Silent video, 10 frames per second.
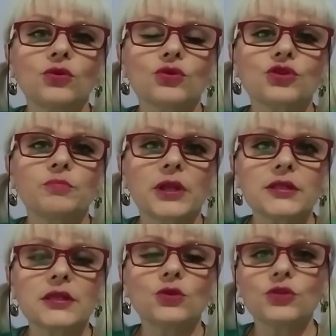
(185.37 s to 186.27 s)
он должен
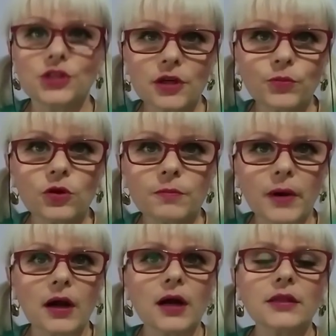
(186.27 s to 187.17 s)
платить до тех пор,
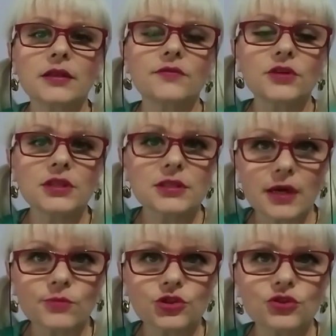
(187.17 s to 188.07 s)
пока она не выйдет
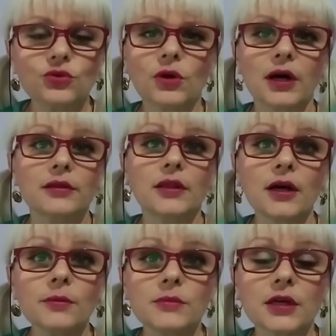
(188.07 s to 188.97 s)
замуж. Но
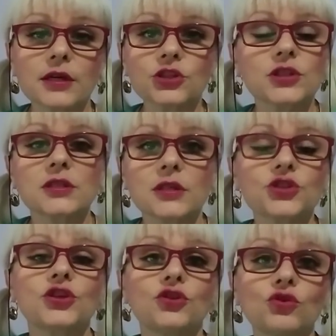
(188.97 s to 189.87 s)
она, мне кажется,
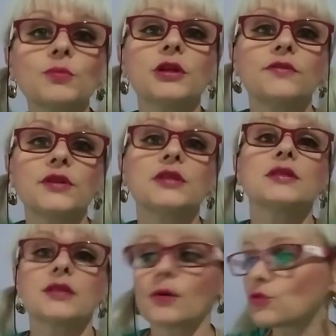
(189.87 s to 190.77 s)
даже не думает
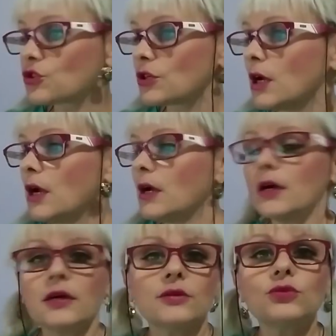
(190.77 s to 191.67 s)
выйти замуж.
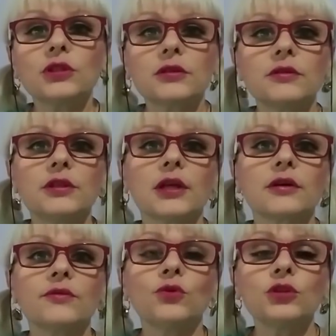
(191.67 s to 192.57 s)
Ну,
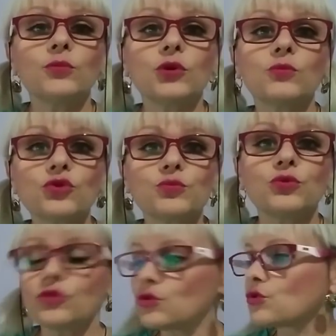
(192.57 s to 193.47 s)
так вот, мой муж
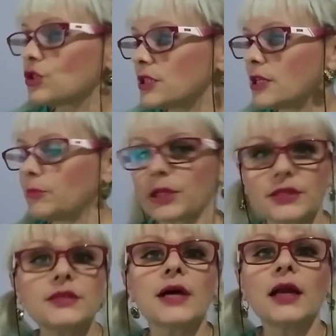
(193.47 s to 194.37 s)
будет всю жизнь ей
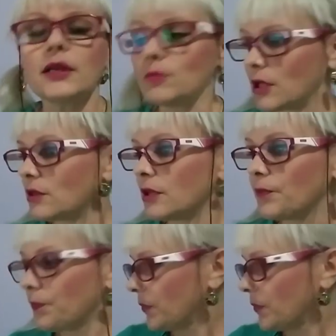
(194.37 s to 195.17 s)
платить алименты.